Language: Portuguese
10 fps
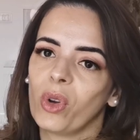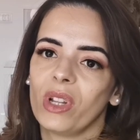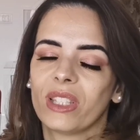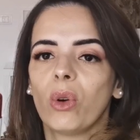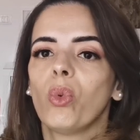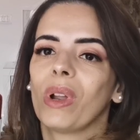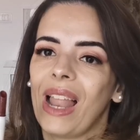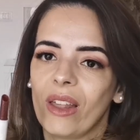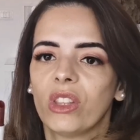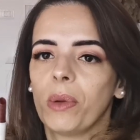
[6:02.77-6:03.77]
uma coleção
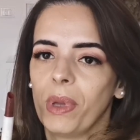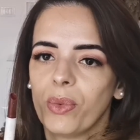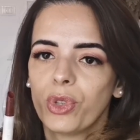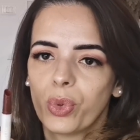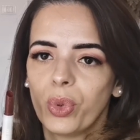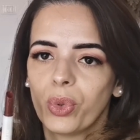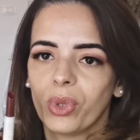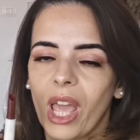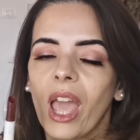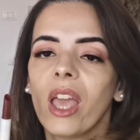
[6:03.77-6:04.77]
claro e também um
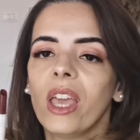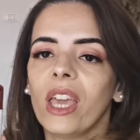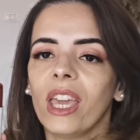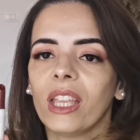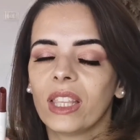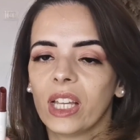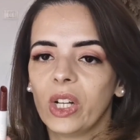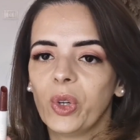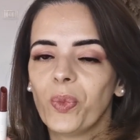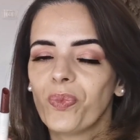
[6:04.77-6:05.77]
escuro, né?
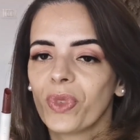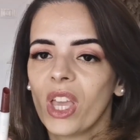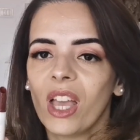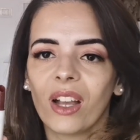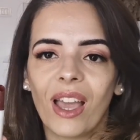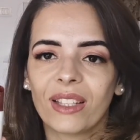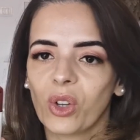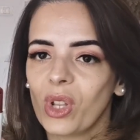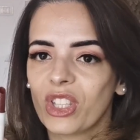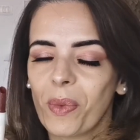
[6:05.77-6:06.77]
Então,
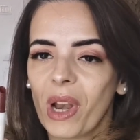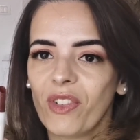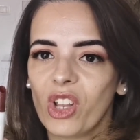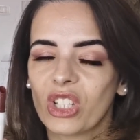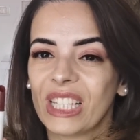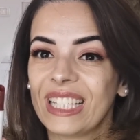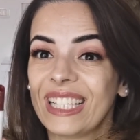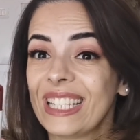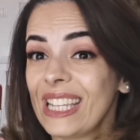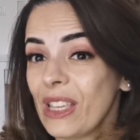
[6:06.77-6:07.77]
essa coleção maravilhosa
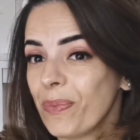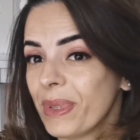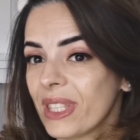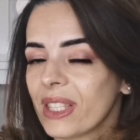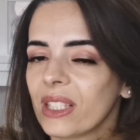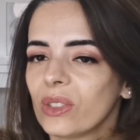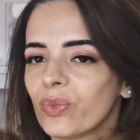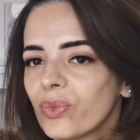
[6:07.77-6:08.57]
desses lips,